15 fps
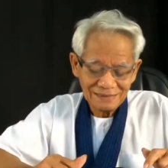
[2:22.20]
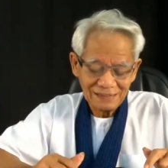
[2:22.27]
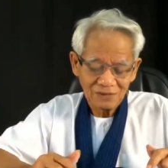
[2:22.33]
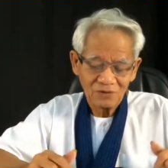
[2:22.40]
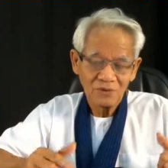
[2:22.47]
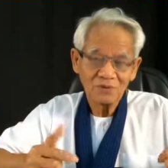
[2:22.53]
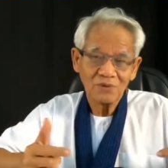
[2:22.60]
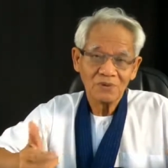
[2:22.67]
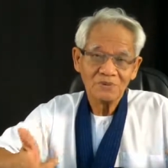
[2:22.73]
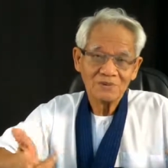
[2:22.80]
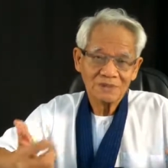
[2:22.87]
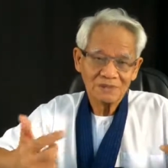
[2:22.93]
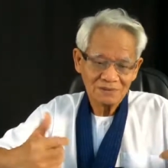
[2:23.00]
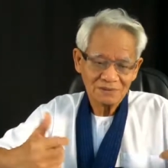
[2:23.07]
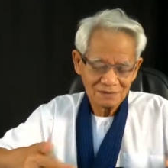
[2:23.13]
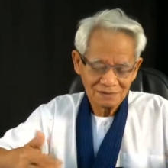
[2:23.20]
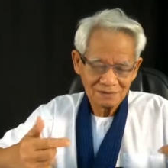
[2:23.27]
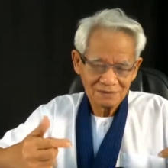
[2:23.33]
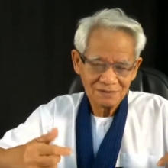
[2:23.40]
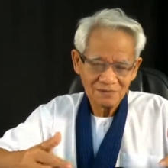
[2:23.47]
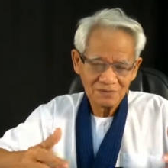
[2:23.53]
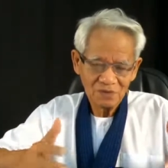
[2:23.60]
อย่างของผมเนี่ย
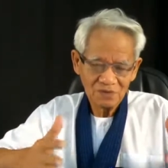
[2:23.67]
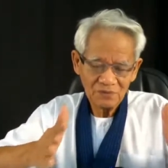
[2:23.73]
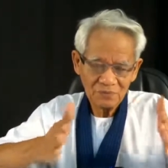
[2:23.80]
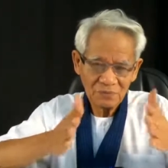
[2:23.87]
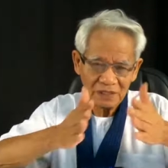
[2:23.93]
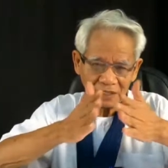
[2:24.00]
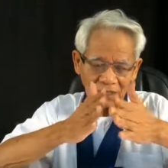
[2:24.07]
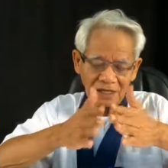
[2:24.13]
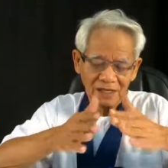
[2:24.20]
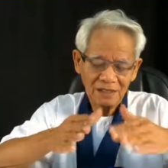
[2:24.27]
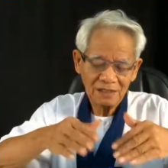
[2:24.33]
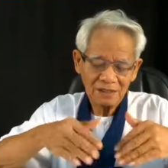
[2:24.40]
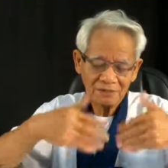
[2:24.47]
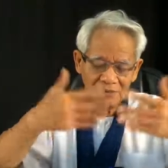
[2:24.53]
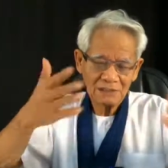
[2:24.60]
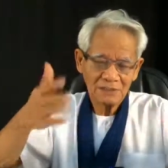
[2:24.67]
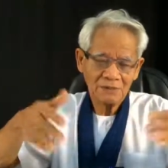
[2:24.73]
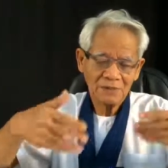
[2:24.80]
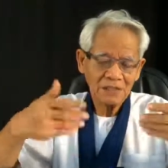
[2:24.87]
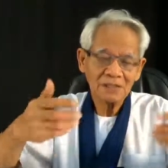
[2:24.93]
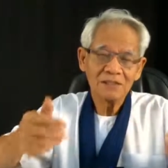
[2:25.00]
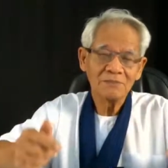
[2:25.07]
พอมันมีแกนแล้วมันจะ
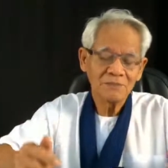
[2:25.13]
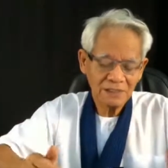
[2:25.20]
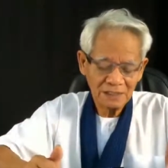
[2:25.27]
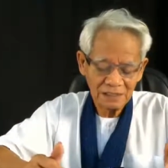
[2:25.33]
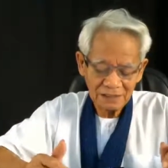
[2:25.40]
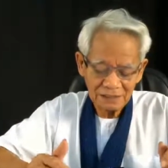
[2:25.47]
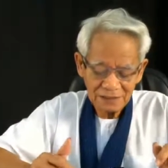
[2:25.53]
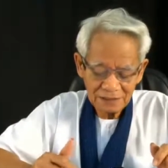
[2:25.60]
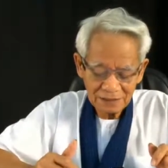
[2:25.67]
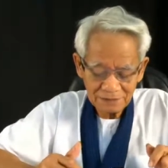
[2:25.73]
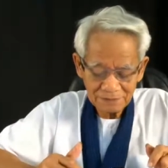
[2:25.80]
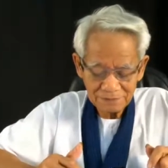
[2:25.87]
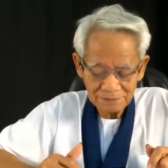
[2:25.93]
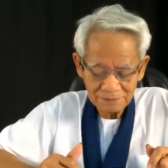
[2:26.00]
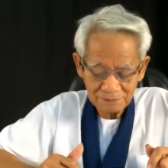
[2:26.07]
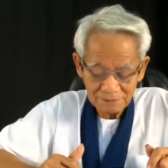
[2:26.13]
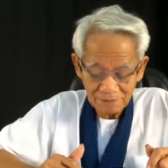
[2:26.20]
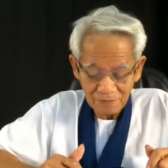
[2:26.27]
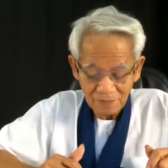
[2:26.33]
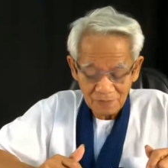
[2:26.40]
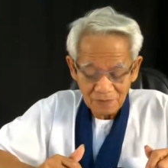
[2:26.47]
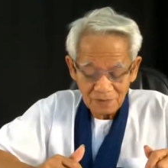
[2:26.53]
ไม่ลืมไปไหนนะครับ
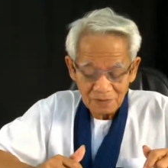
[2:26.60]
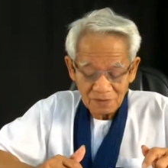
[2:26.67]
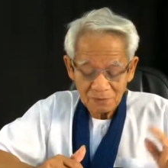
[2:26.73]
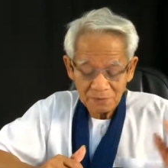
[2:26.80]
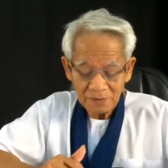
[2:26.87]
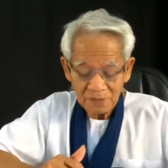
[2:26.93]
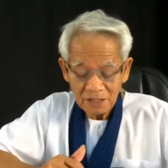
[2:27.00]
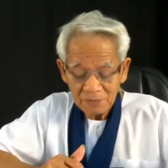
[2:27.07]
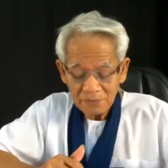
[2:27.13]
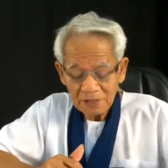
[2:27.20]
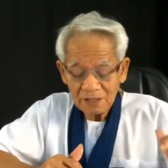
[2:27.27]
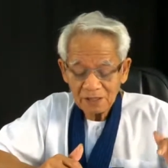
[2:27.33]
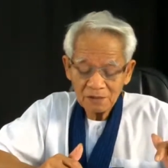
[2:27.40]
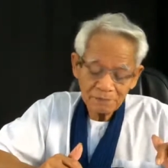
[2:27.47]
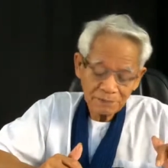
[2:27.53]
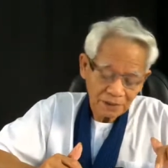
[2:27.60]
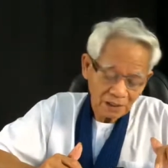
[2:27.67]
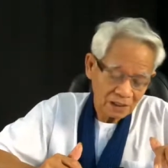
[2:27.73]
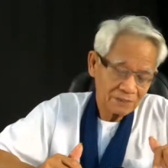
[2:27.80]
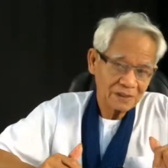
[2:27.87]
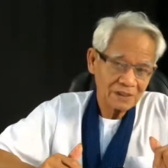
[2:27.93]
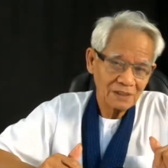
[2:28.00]
จะเป๊ไปไหน ก็
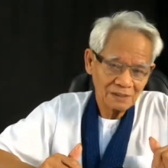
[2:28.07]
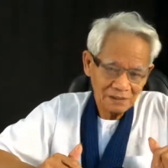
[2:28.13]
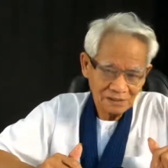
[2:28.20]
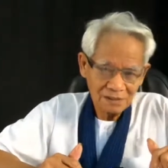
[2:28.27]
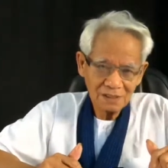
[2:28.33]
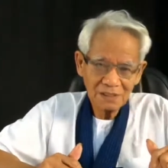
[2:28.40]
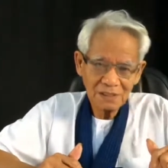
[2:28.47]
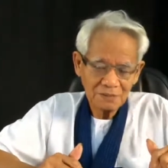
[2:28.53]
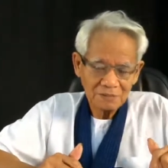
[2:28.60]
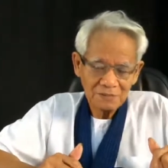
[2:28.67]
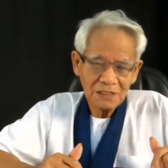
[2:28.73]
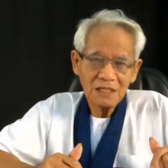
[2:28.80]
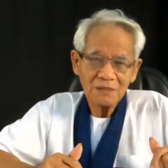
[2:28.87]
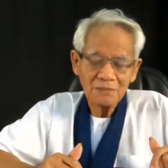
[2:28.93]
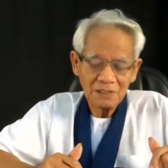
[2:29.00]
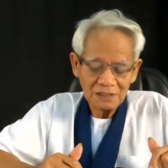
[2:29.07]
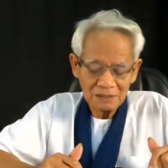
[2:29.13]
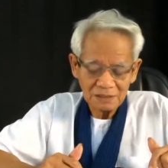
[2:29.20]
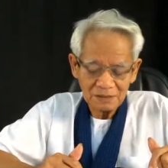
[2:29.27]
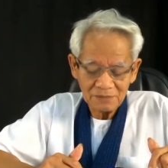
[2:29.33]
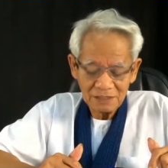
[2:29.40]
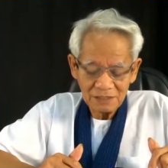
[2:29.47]
เป๊ไปแล้วกลับมาได้เหมือน
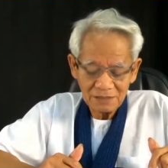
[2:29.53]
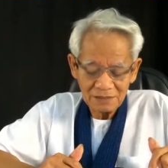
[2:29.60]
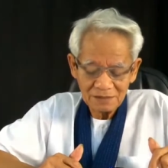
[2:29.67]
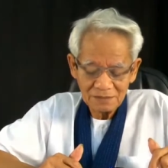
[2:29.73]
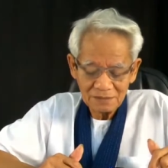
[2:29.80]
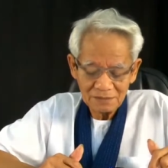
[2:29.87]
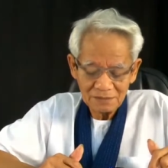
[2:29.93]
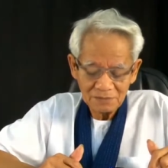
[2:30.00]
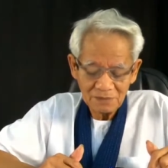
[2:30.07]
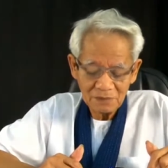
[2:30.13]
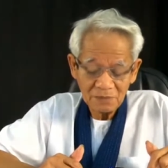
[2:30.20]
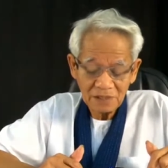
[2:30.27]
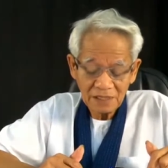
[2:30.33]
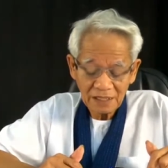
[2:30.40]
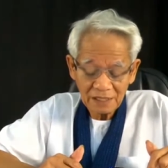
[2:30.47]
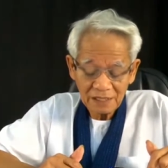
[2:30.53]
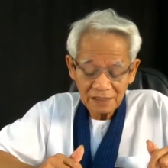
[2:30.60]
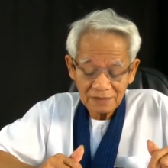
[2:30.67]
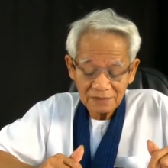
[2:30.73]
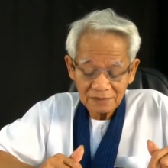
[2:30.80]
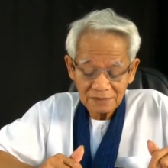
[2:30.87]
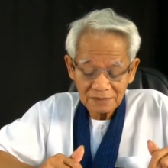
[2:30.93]
เดิมแหละ มันมีแก
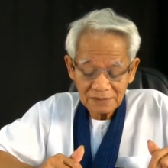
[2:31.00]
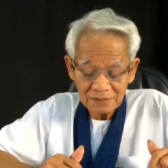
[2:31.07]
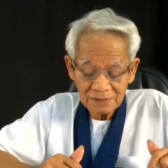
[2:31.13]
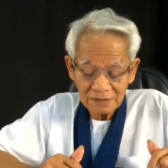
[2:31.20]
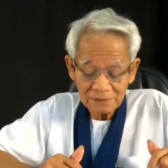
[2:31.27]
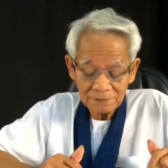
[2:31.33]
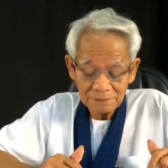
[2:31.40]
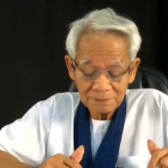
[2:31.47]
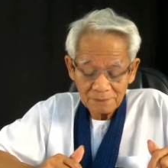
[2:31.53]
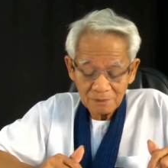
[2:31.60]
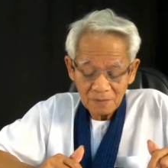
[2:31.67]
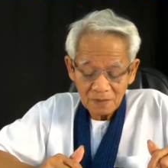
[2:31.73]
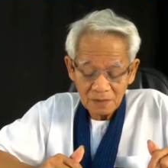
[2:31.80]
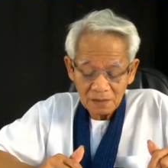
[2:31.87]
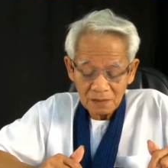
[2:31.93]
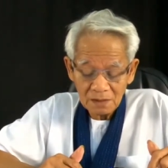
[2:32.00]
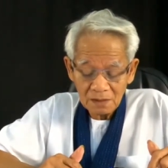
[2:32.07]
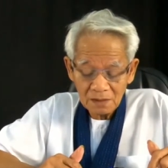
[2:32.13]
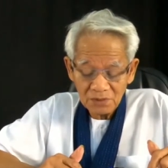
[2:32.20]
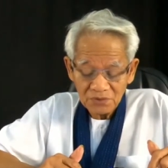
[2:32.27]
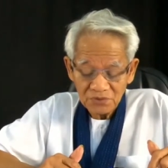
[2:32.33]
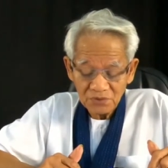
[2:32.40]
นอยู่นะครับ
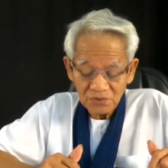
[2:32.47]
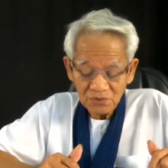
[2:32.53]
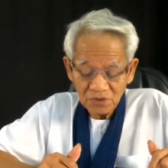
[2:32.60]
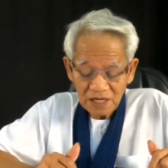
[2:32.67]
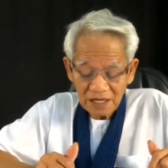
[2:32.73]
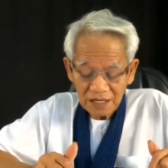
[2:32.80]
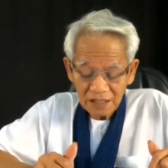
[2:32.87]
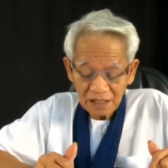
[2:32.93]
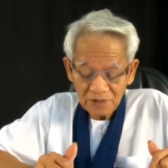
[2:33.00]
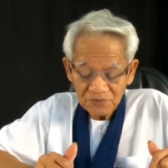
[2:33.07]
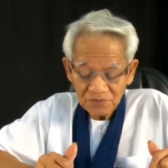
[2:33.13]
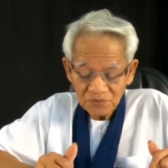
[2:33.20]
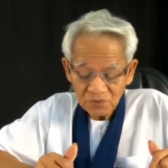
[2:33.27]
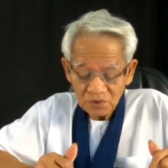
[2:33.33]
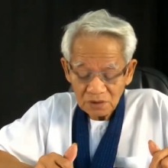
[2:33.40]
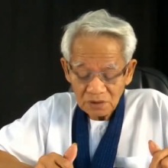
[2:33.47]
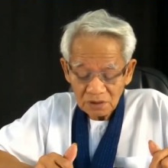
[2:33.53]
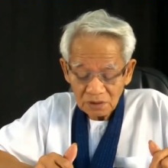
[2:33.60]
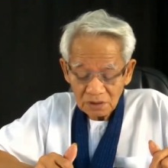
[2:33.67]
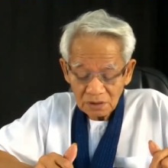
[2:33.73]
ศูนย์ยากาศกับศูนย์